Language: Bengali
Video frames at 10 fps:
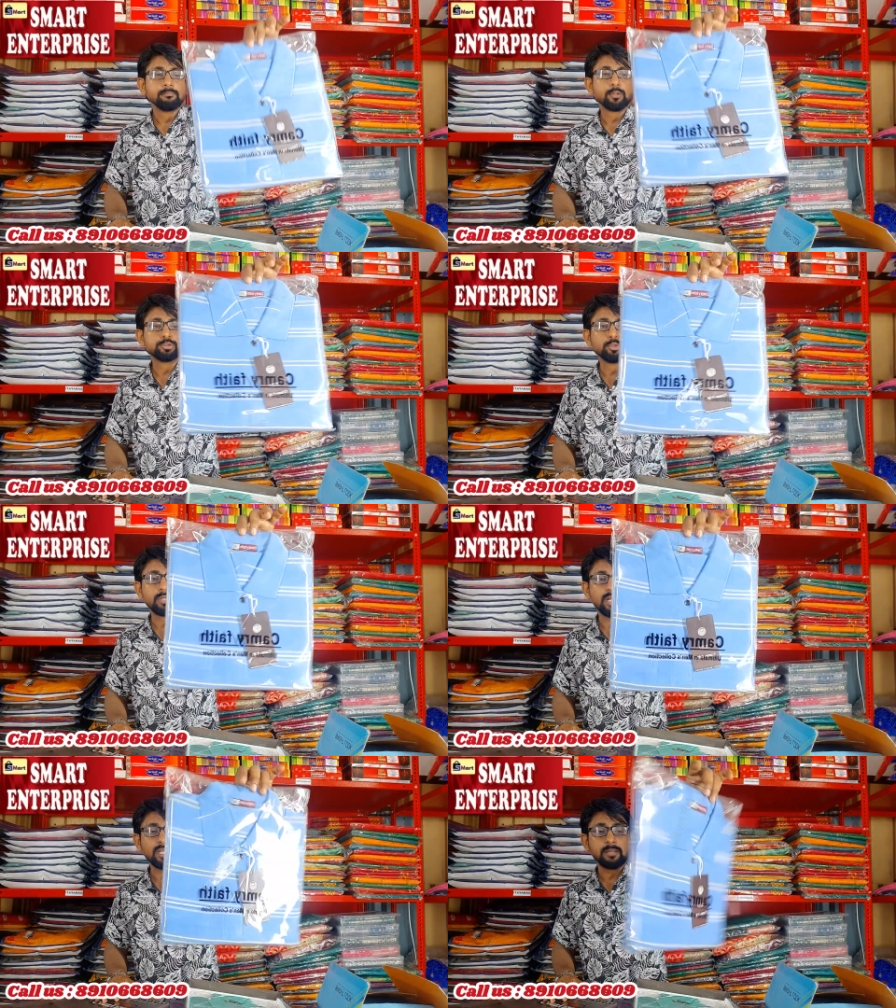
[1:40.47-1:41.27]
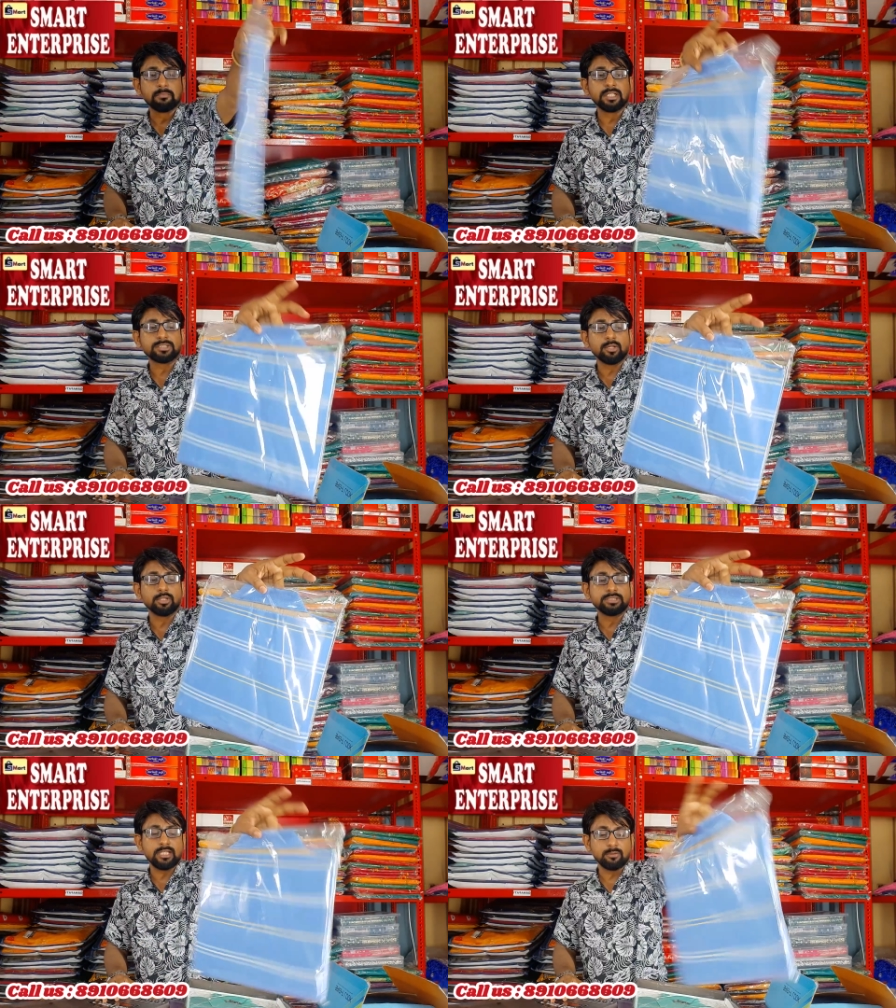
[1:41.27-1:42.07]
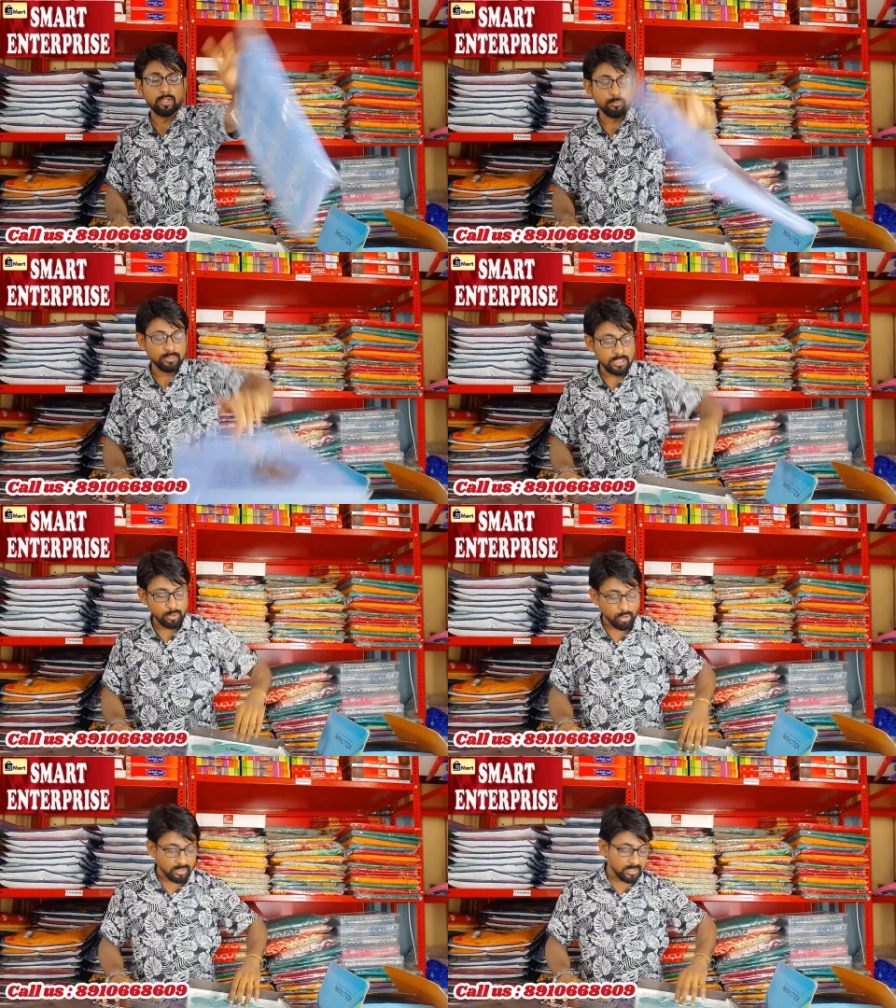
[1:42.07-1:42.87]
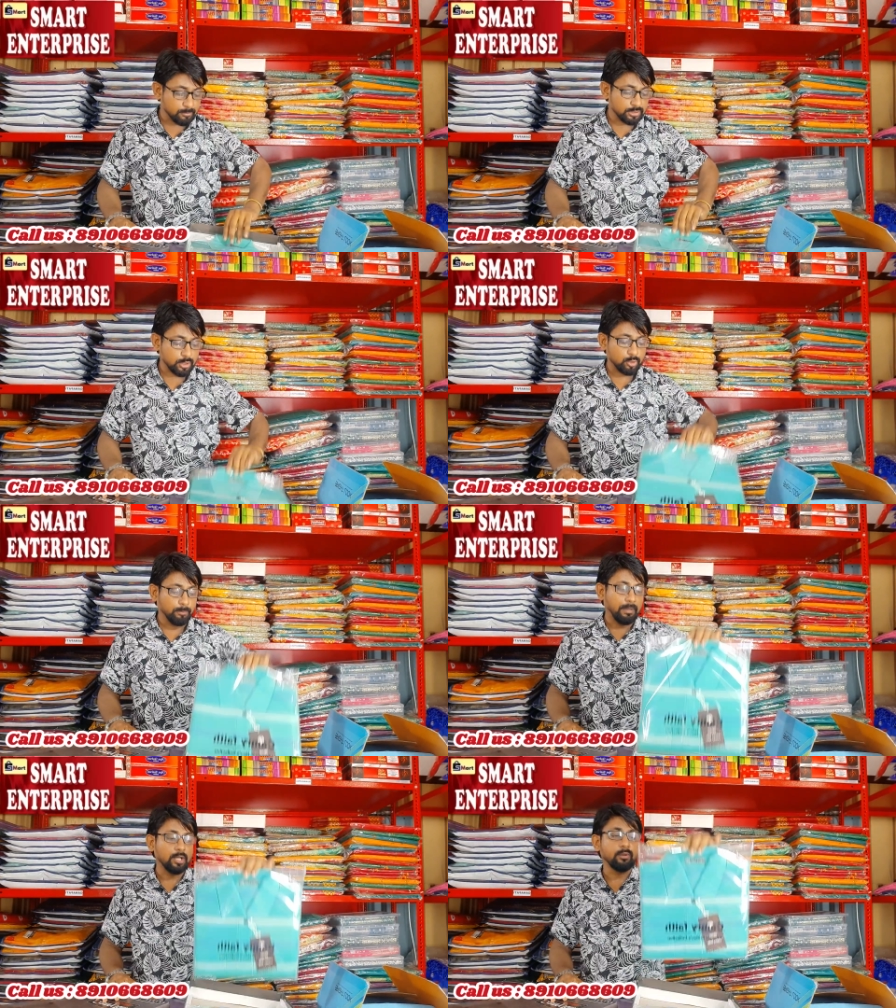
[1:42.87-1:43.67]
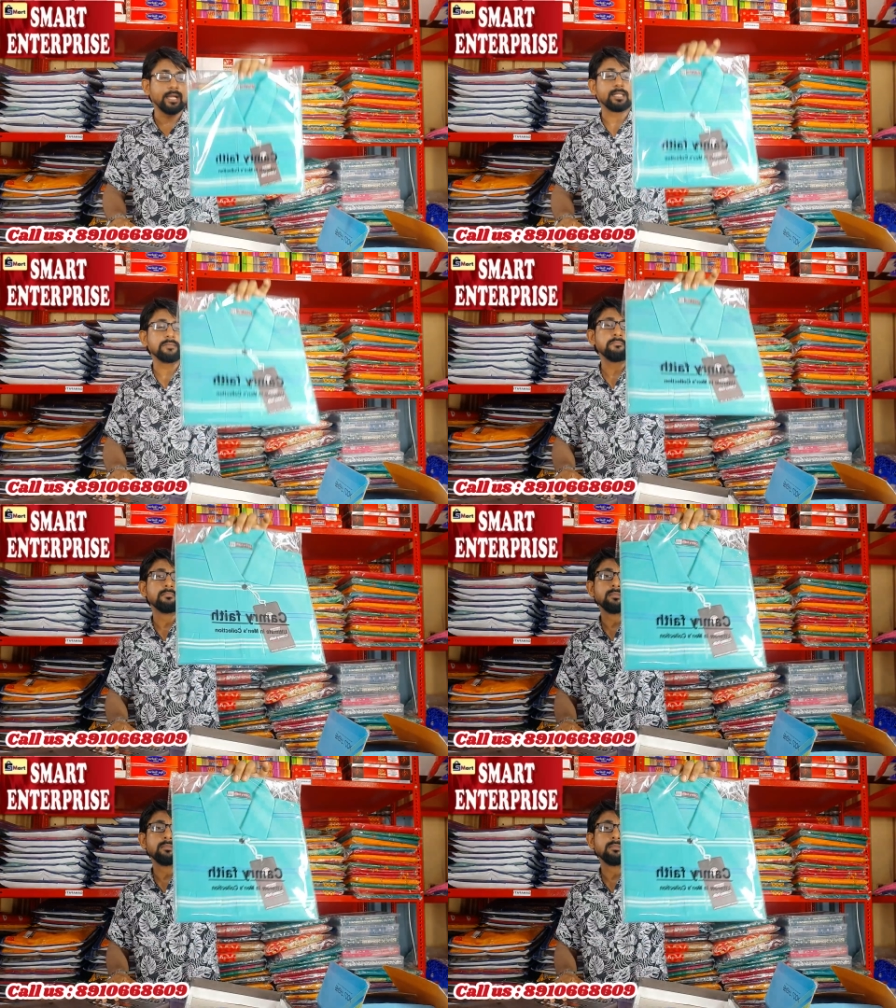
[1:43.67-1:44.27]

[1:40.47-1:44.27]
প্রচুর কালার কম্বিনেশন রয়েছে এইগুলোর মধ্যে কালারের মধ্যে খুব ভালো আইটেম